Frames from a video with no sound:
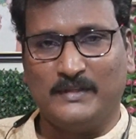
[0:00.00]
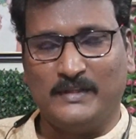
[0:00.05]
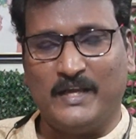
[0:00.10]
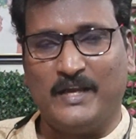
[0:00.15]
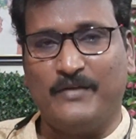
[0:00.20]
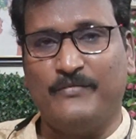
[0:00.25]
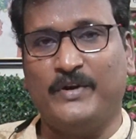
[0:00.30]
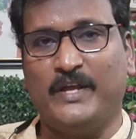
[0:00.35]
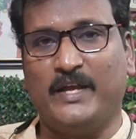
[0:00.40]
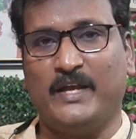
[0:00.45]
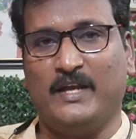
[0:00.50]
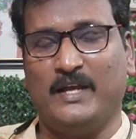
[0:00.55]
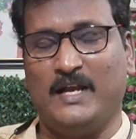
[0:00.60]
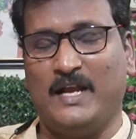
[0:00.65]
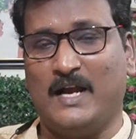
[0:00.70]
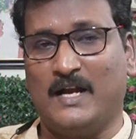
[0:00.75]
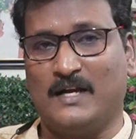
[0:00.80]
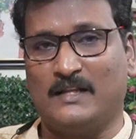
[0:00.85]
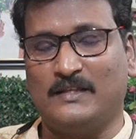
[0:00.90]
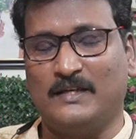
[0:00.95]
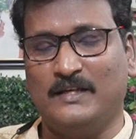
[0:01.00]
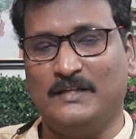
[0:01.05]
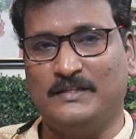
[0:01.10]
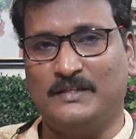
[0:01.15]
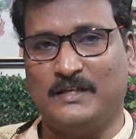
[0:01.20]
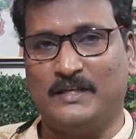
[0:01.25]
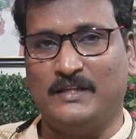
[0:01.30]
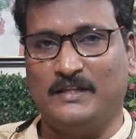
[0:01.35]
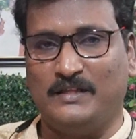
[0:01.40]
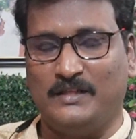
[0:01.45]
దేవుడే
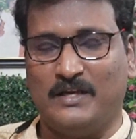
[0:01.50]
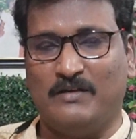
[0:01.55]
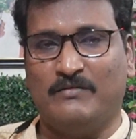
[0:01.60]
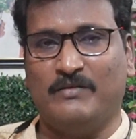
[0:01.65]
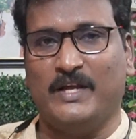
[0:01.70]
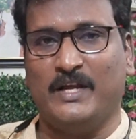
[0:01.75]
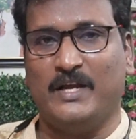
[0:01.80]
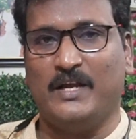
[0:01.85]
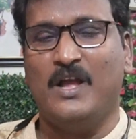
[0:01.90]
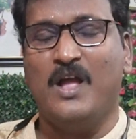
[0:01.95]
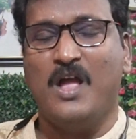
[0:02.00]
ఘనతనిచ్చేది దేవుడే